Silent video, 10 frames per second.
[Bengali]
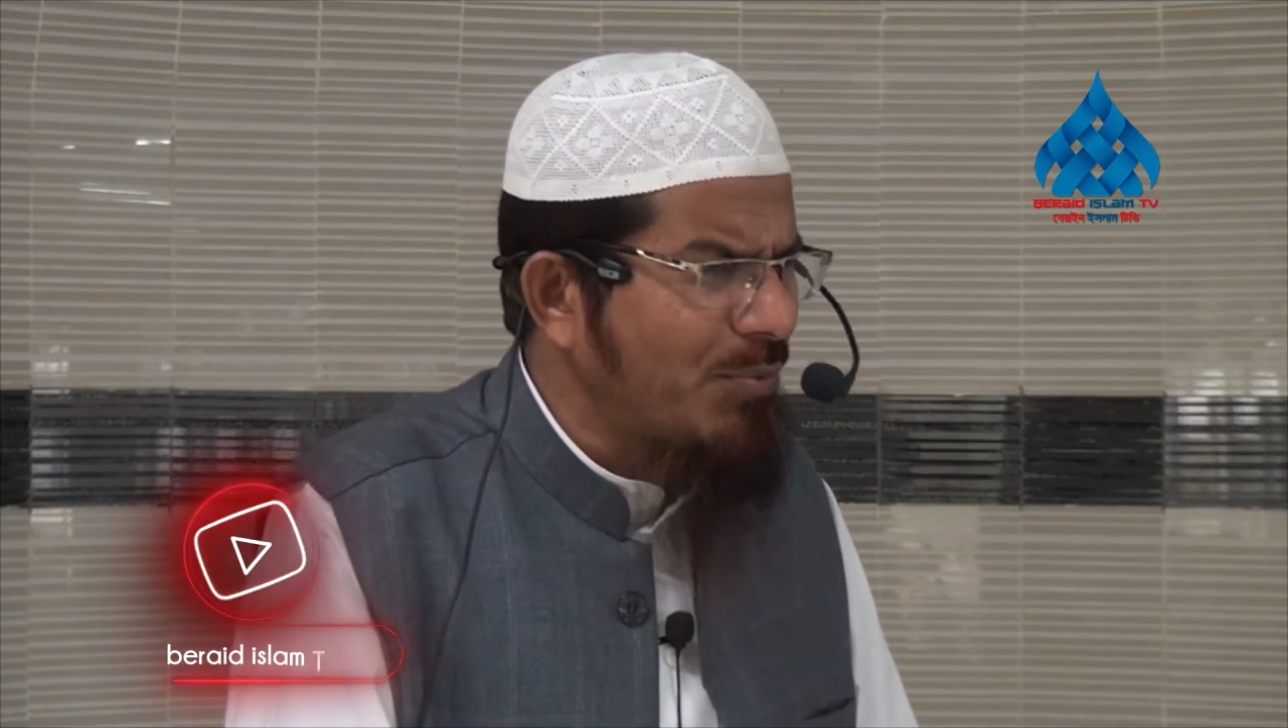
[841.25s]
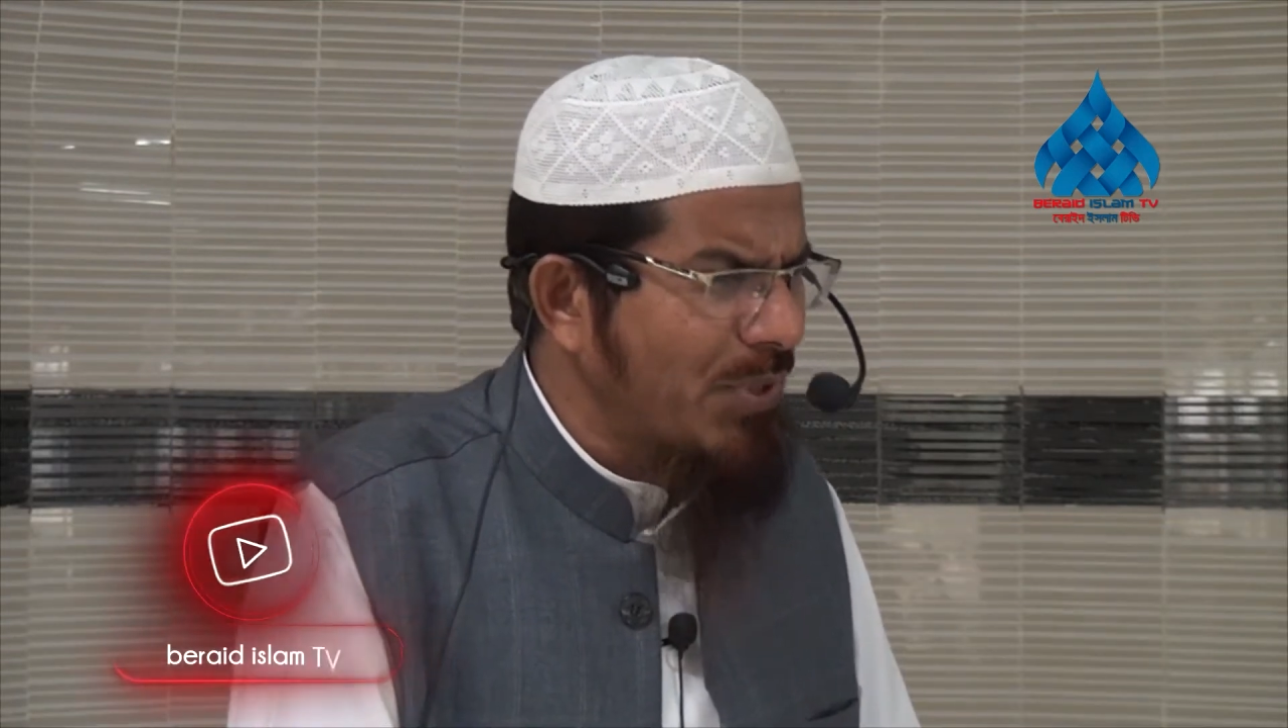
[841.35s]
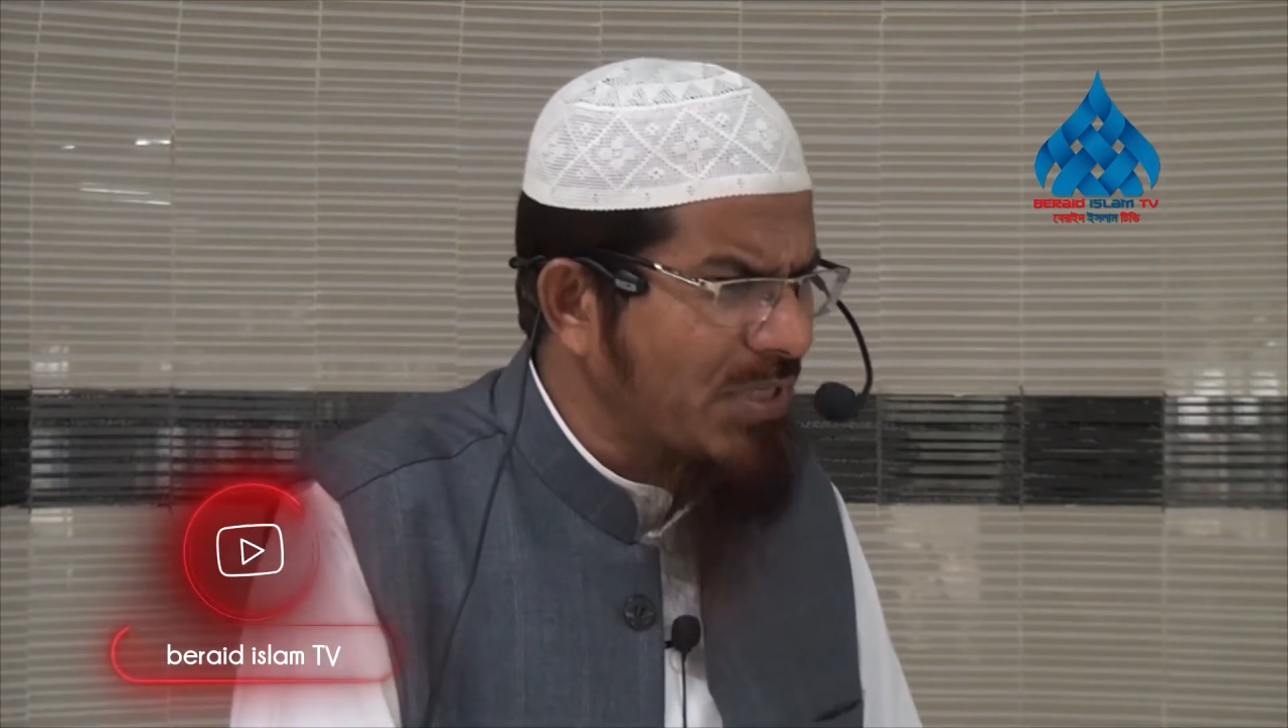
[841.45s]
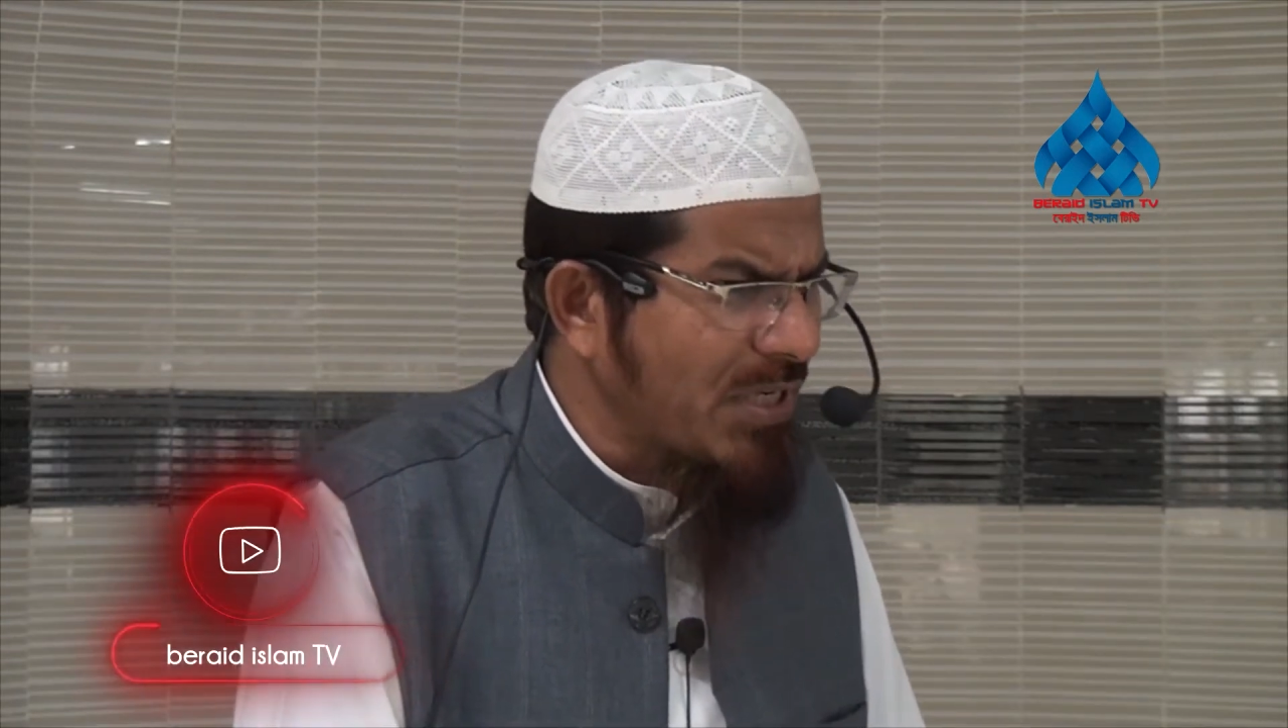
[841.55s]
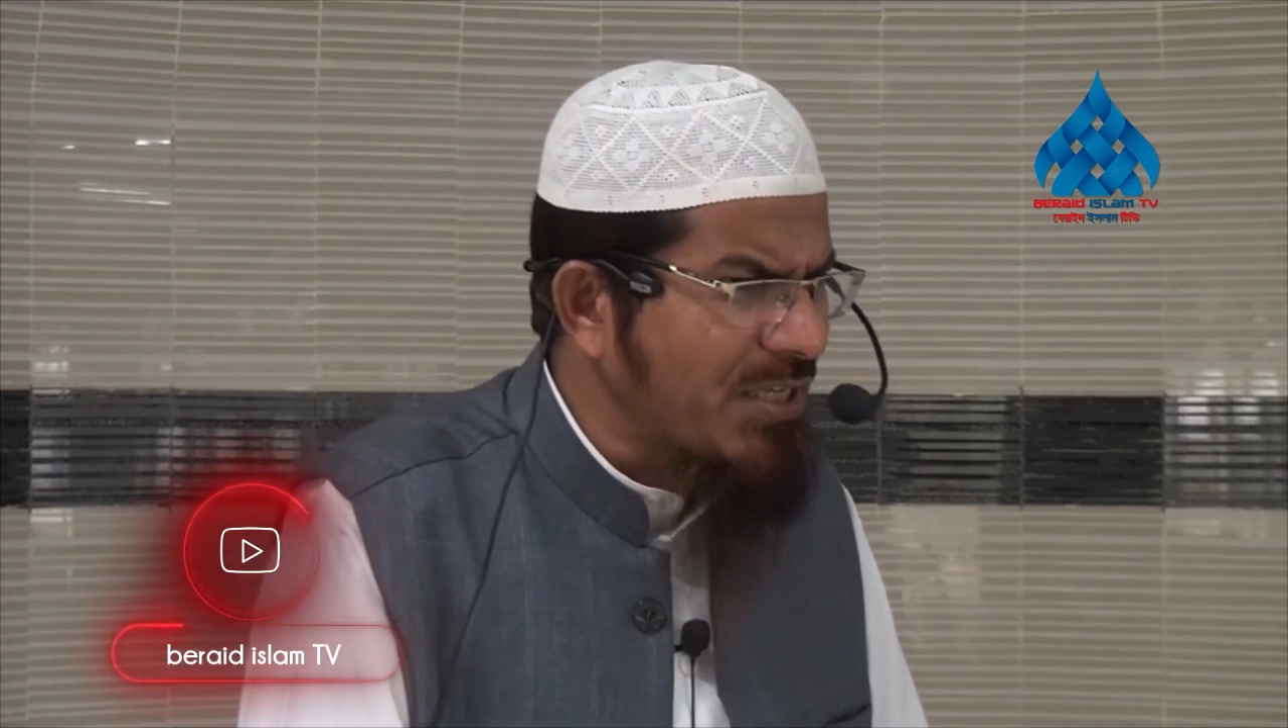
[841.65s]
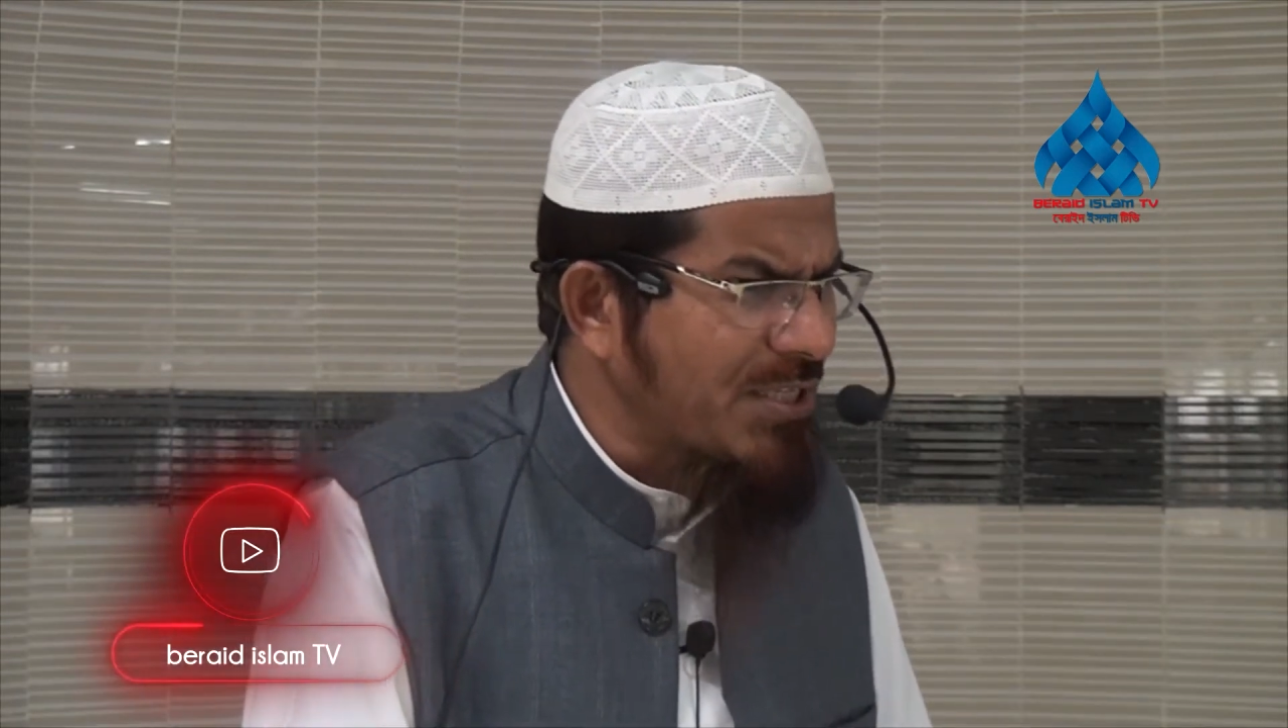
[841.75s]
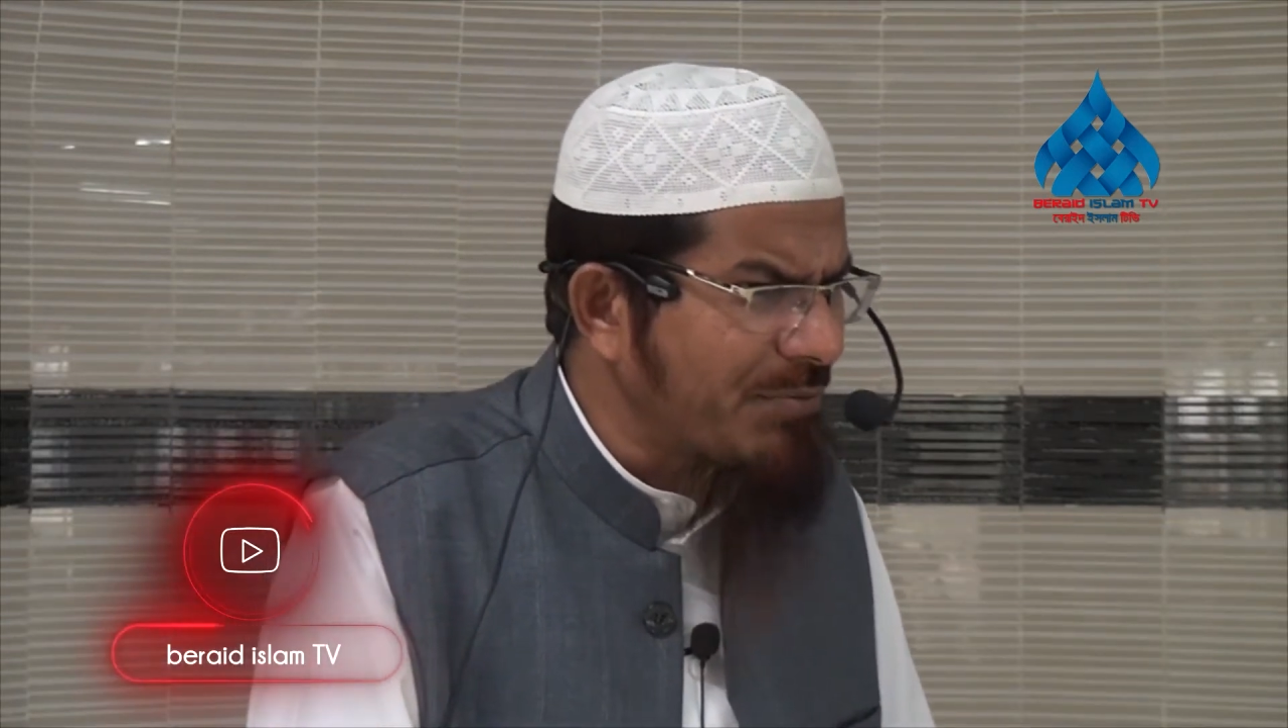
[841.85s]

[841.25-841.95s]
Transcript: সময়টাকে